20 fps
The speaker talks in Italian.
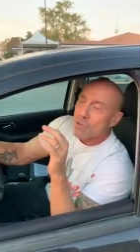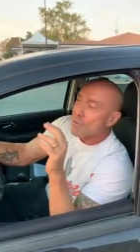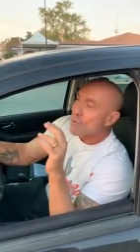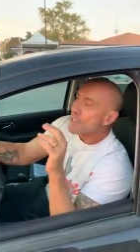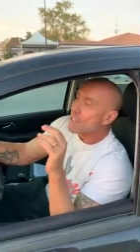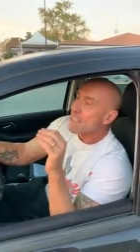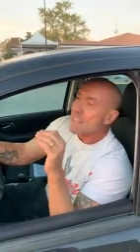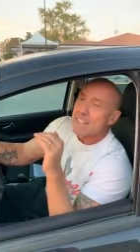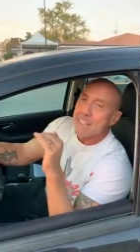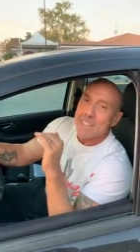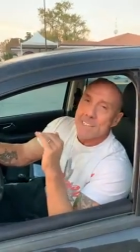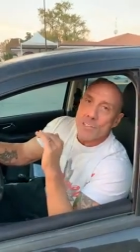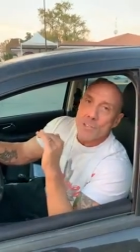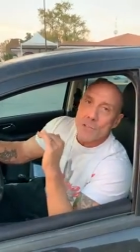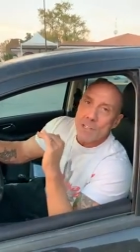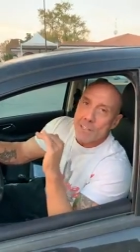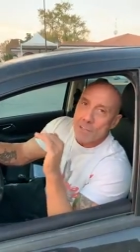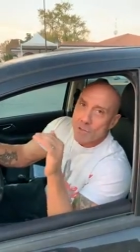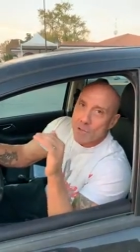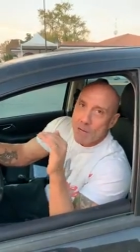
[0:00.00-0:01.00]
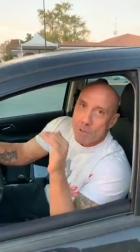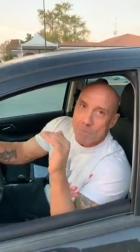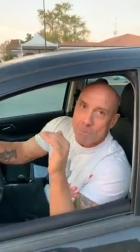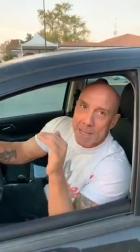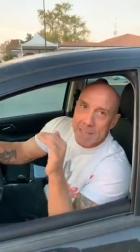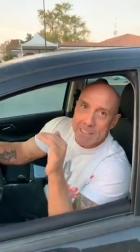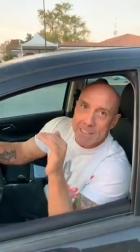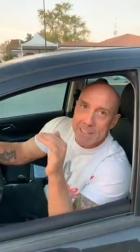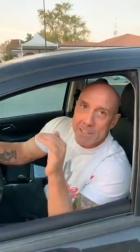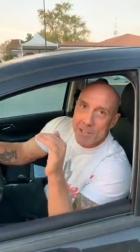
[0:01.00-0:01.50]
questa nazione non
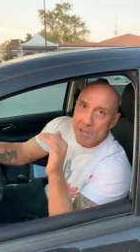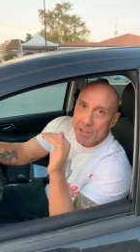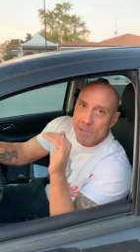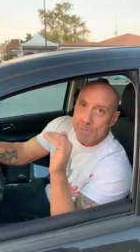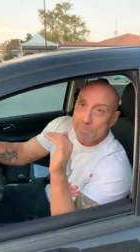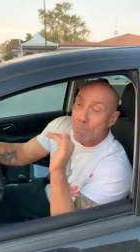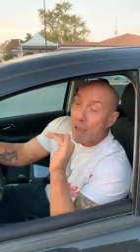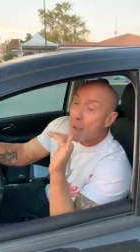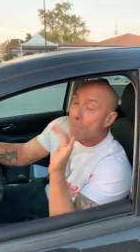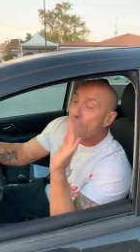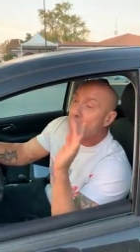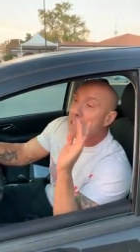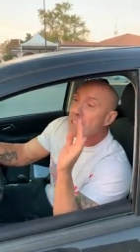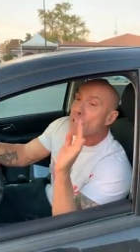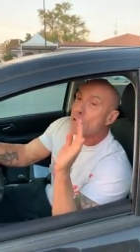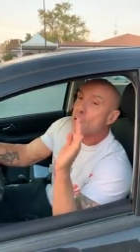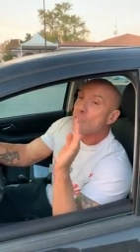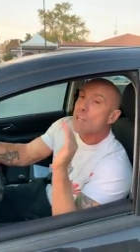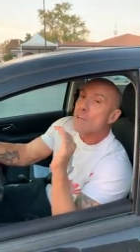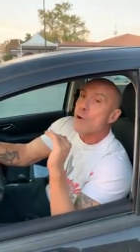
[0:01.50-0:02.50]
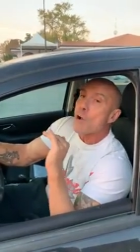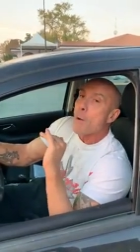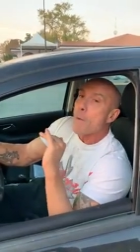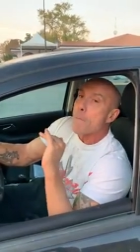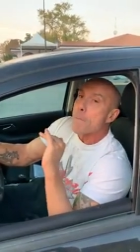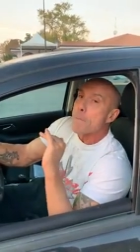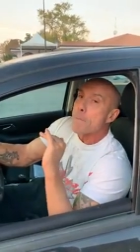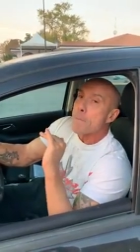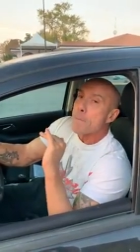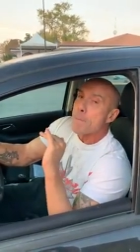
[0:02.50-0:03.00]
l'abbandonerò
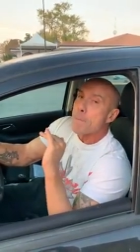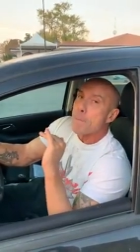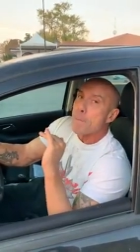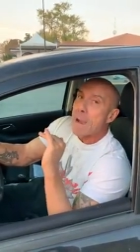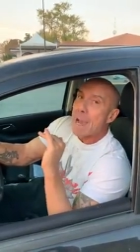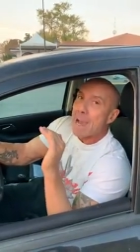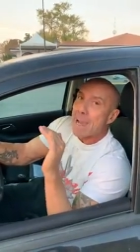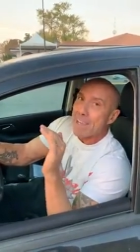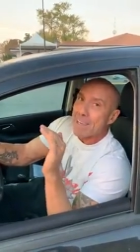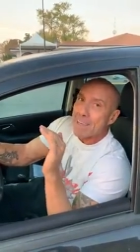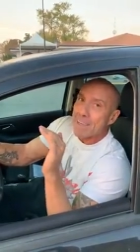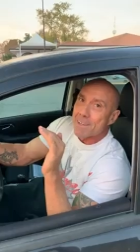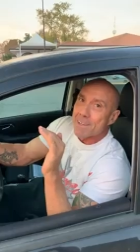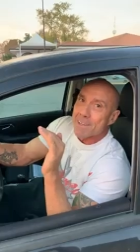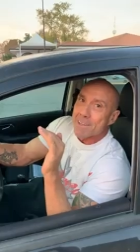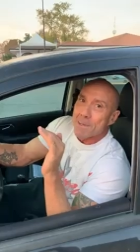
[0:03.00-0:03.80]
mai,